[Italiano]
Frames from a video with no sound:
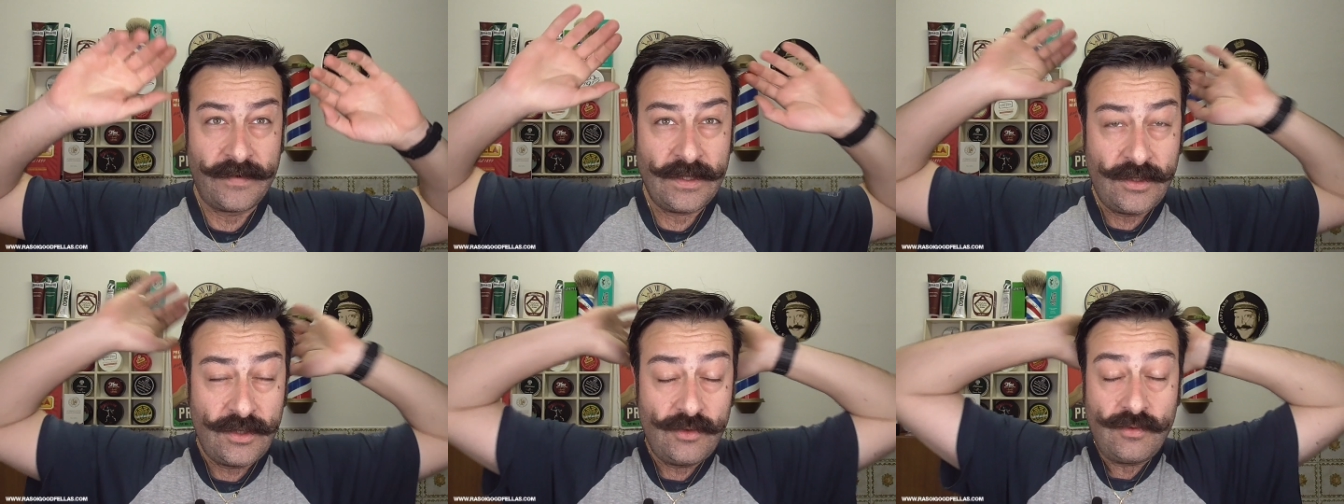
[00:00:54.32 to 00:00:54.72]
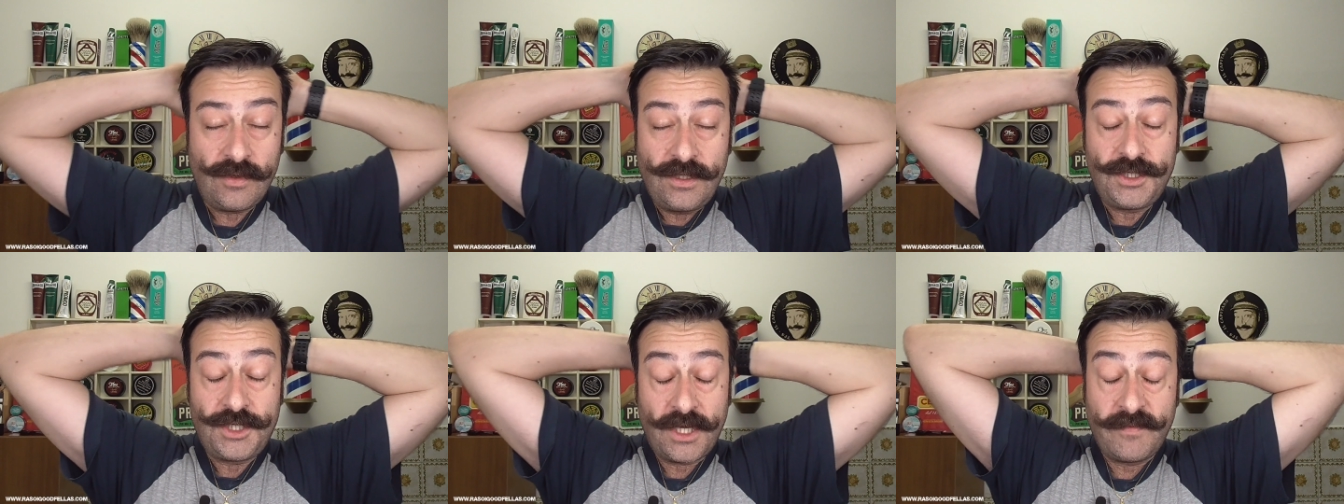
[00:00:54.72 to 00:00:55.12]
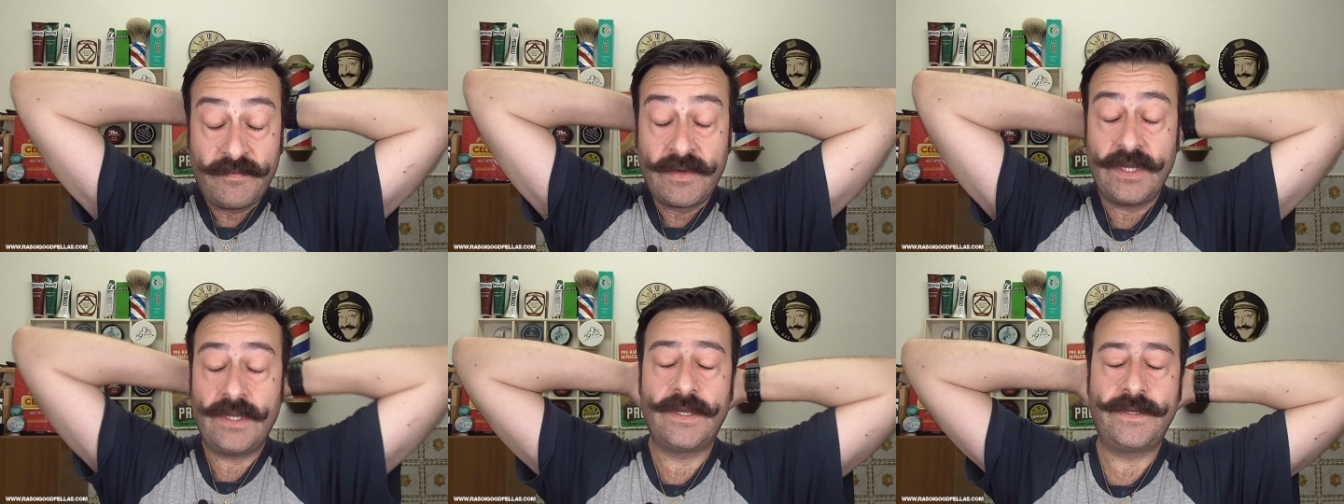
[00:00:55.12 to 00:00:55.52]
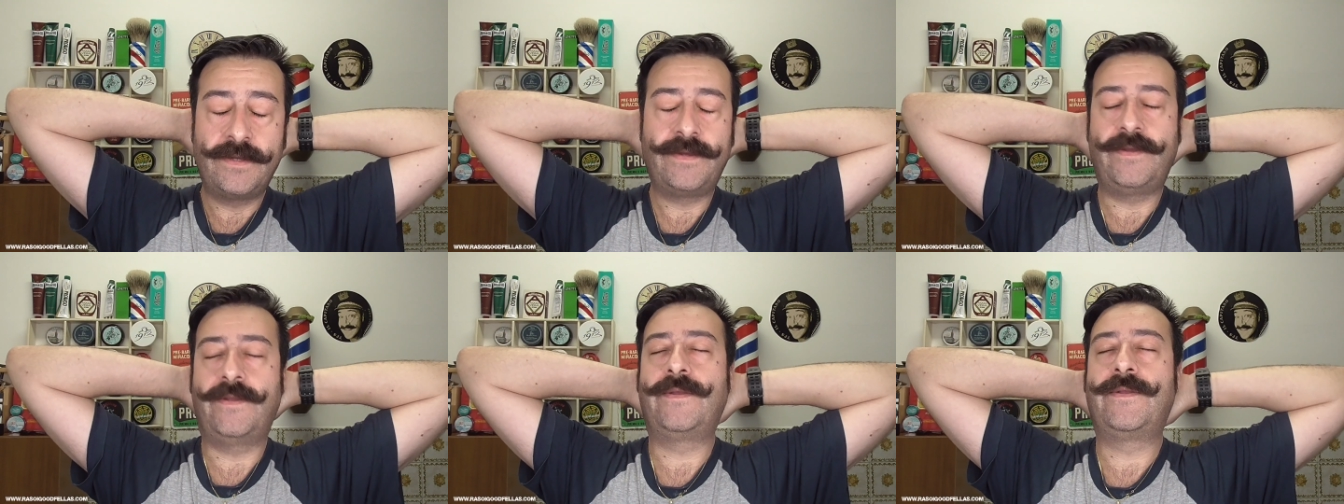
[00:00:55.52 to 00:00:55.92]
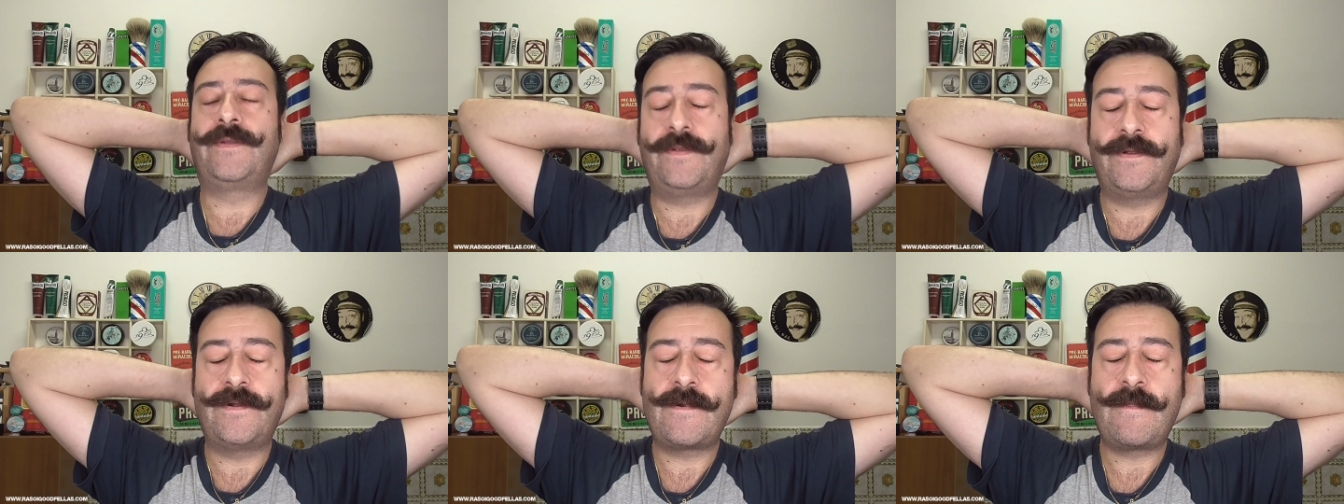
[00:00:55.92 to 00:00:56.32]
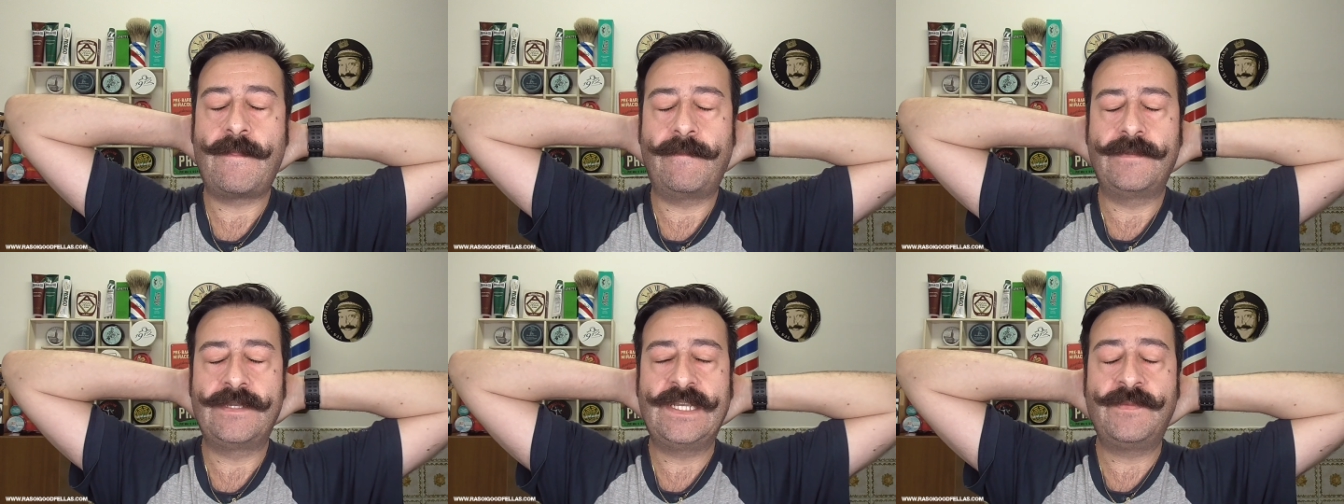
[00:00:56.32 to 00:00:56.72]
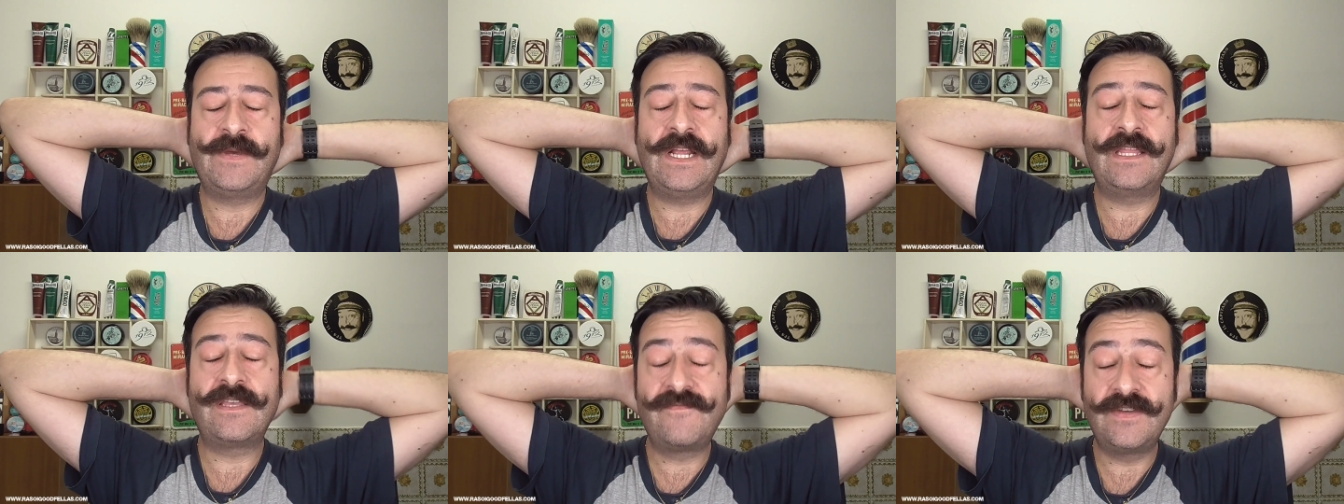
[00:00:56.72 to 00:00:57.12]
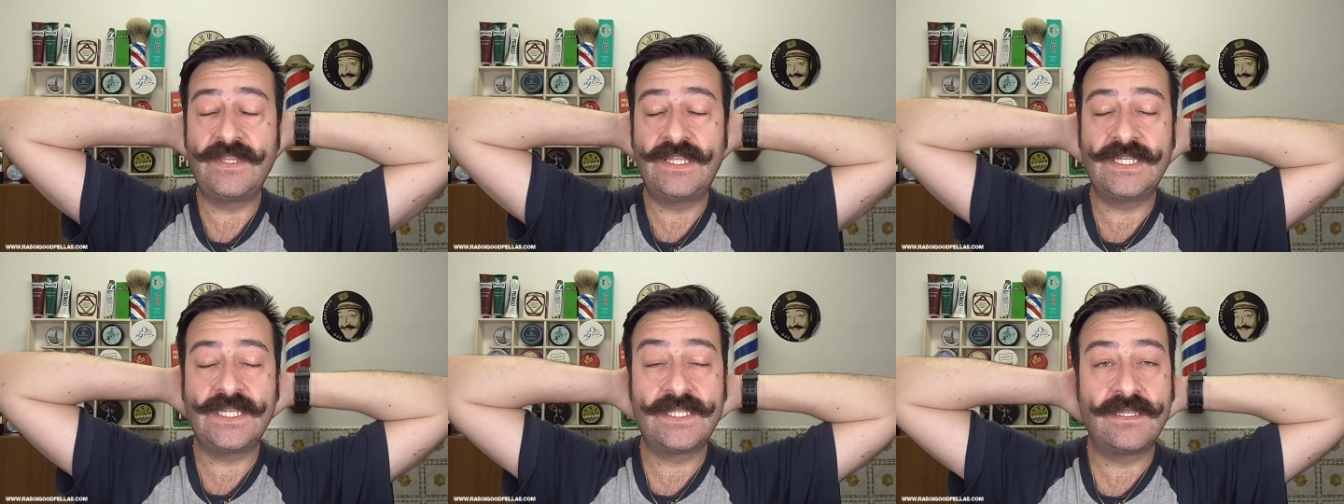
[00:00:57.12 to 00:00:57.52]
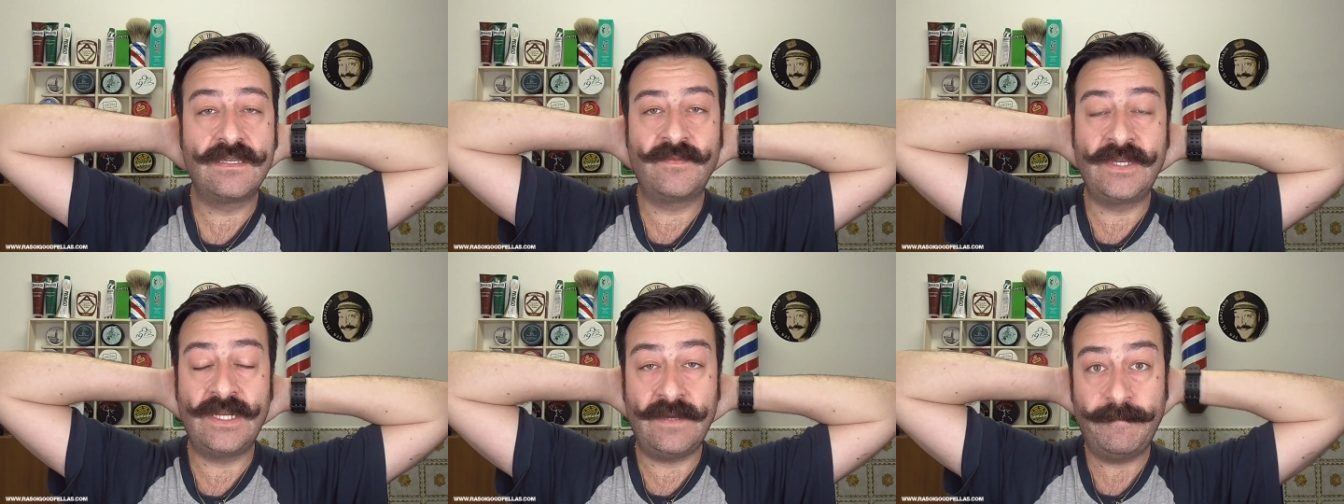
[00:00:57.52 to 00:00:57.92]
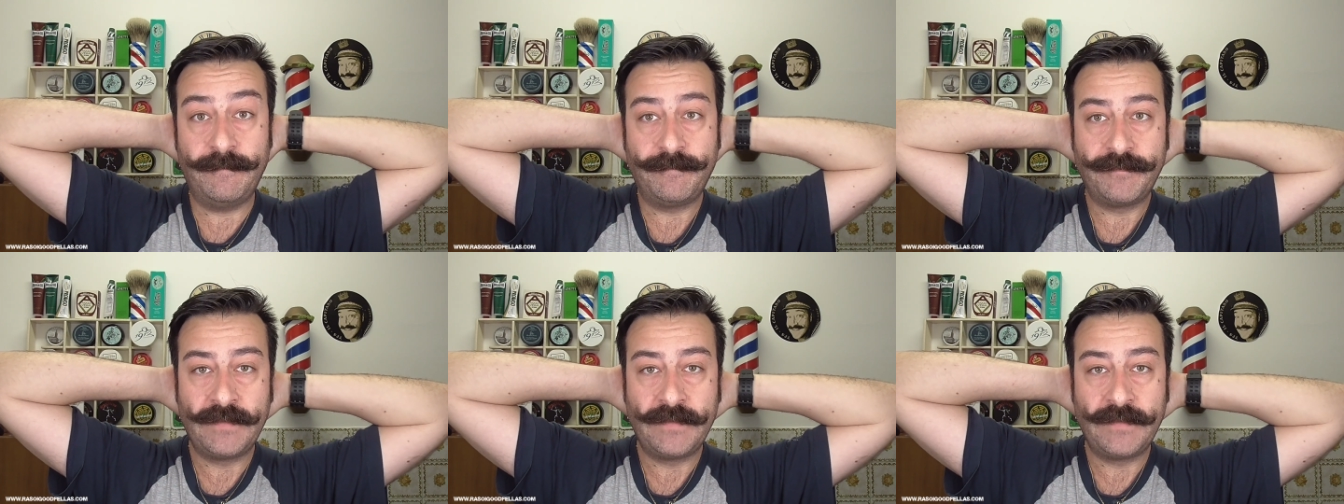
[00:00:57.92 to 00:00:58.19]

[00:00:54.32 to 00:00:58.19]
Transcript: 22 dicembre, siamo arrivati a 27.000